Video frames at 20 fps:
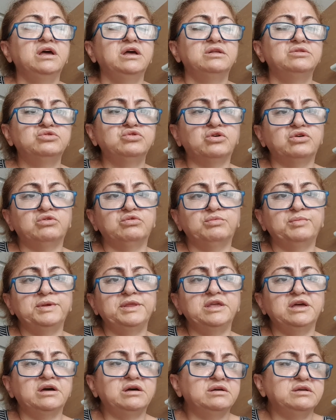Но у
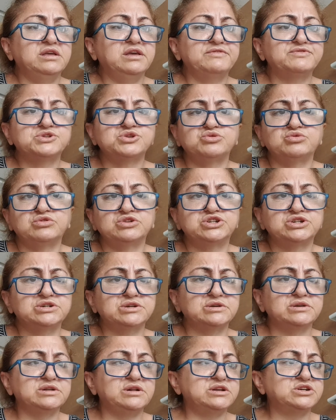меня, я всю ночь
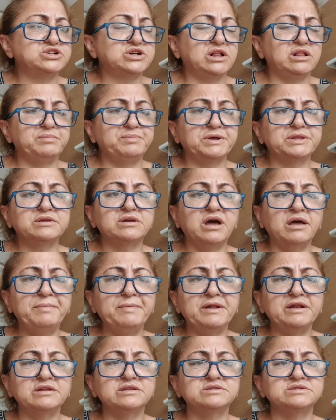э, лежала под
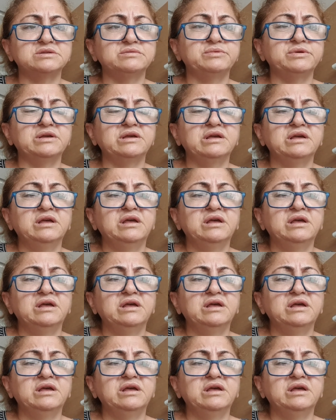капельницами,